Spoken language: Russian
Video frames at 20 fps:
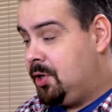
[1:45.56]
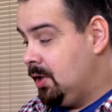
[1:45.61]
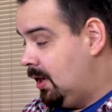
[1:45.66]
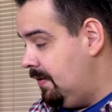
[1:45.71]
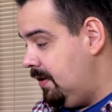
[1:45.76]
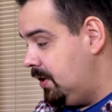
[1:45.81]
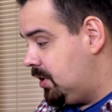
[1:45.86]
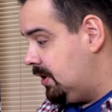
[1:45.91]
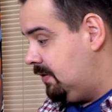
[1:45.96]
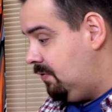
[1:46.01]

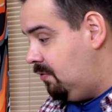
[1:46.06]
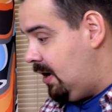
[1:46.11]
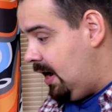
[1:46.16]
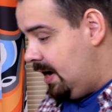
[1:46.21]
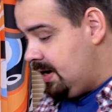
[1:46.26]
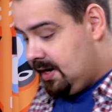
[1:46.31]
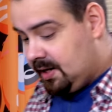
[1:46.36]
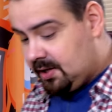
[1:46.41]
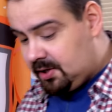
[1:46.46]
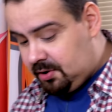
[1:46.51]
Человечеству
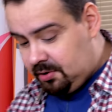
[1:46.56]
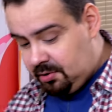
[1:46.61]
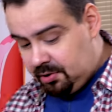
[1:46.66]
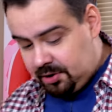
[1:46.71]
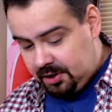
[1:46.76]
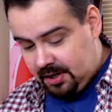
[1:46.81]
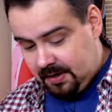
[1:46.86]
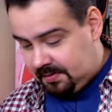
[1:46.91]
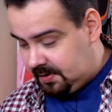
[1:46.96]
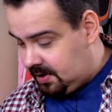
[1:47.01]
конец,
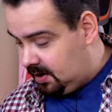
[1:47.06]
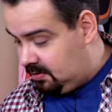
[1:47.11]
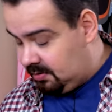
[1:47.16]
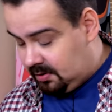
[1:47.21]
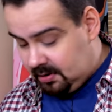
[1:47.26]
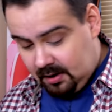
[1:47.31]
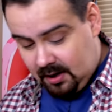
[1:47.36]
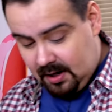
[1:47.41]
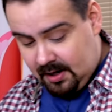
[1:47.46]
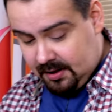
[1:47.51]
точно
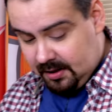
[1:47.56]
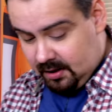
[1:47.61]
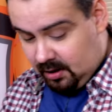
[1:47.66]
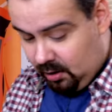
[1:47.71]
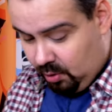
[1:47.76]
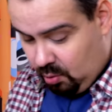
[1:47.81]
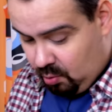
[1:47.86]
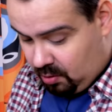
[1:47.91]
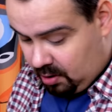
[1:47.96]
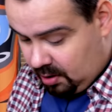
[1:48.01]
абсолютно. Ладно,
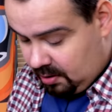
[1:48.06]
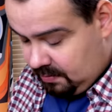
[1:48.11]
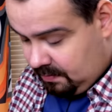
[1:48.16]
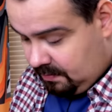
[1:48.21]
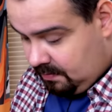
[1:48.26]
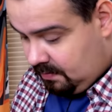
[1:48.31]
лук.